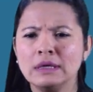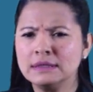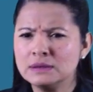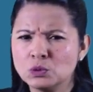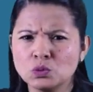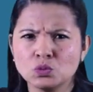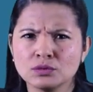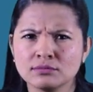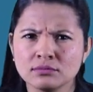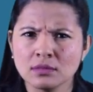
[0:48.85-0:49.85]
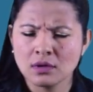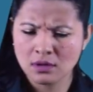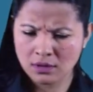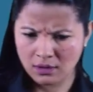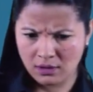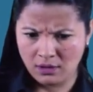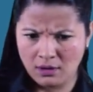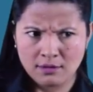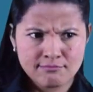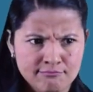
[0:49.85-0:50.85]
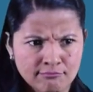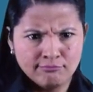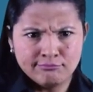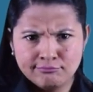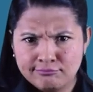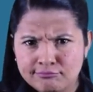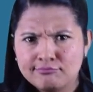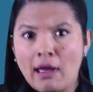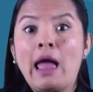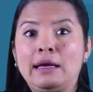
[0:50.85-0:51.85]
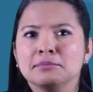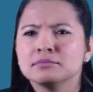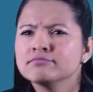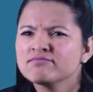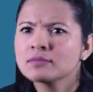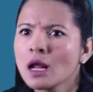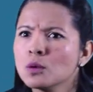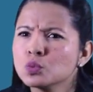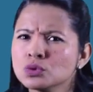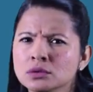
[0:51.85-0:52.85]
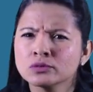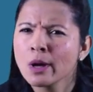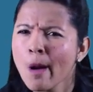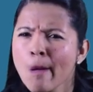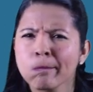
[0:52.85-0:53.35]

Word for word: Conocer la situación de las personas sordas en relación con sus